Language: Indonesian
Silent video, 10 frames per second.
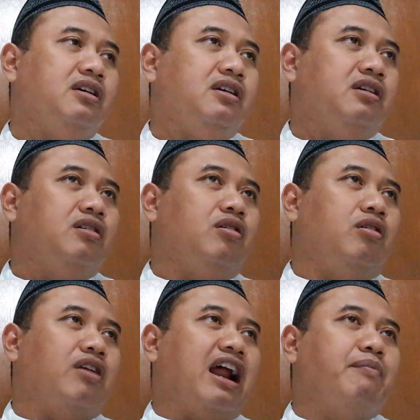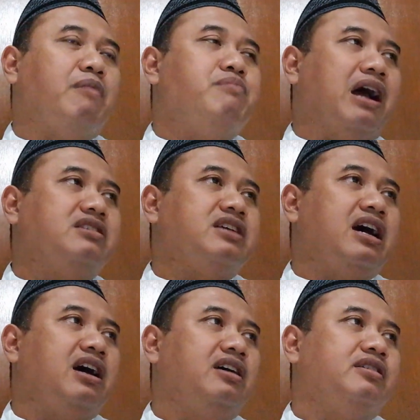orang membaca
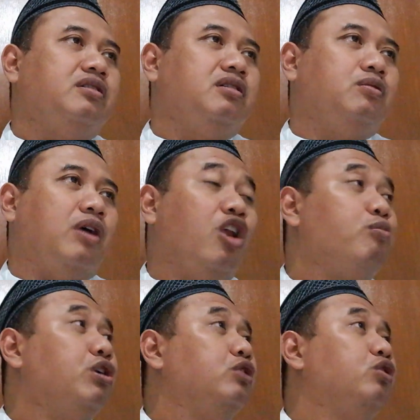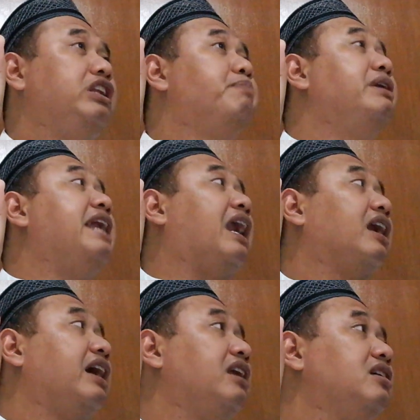walaupun itu
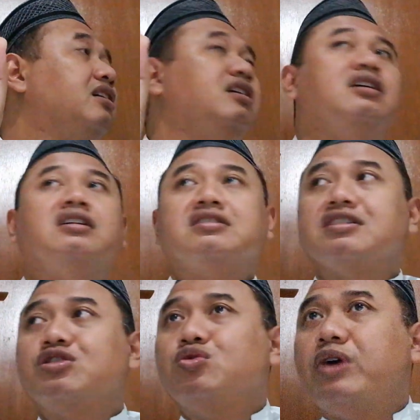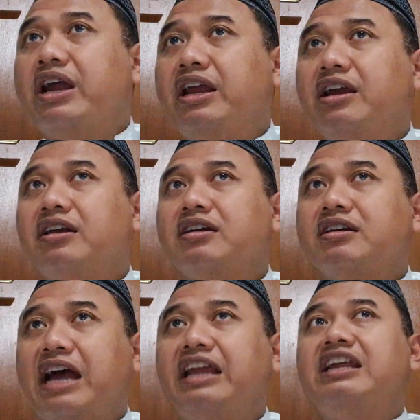dibenarkan sesuai
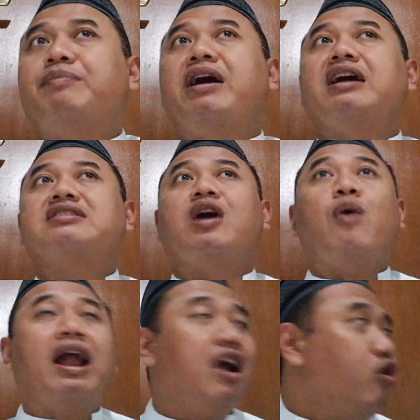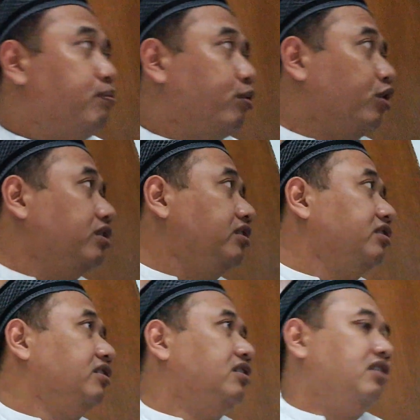kaidah bahasa. Walaupun
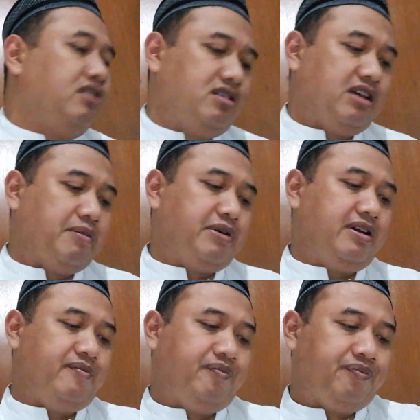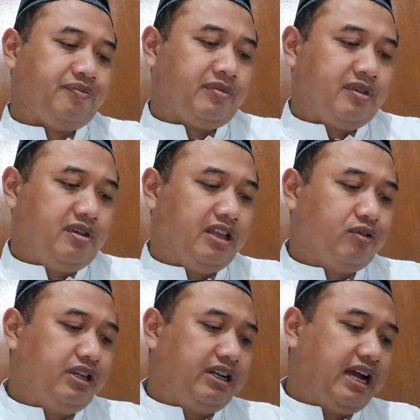apa? Itu
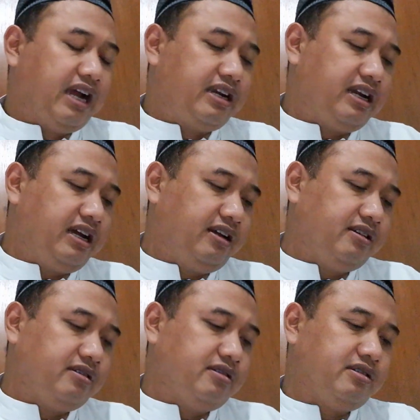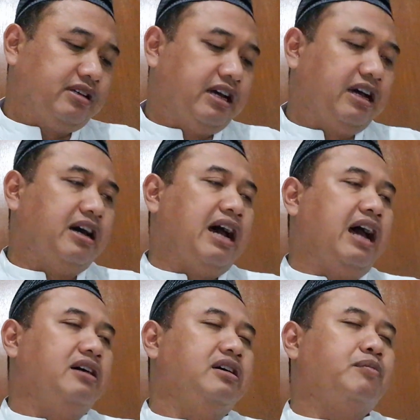tidak ada eh,
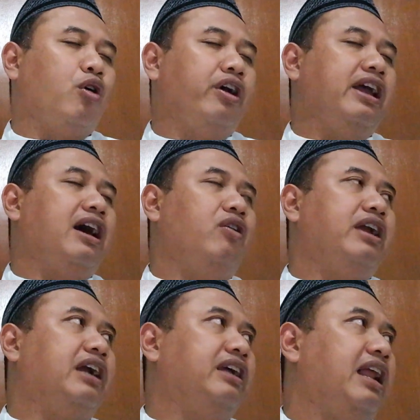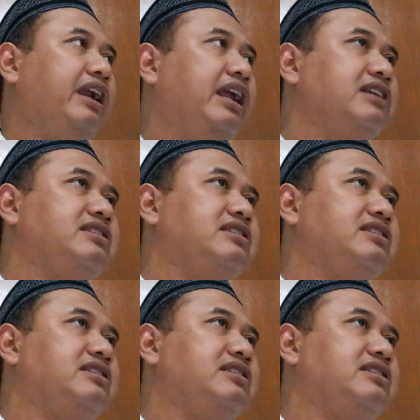pokoknya kalau tidak ada landasan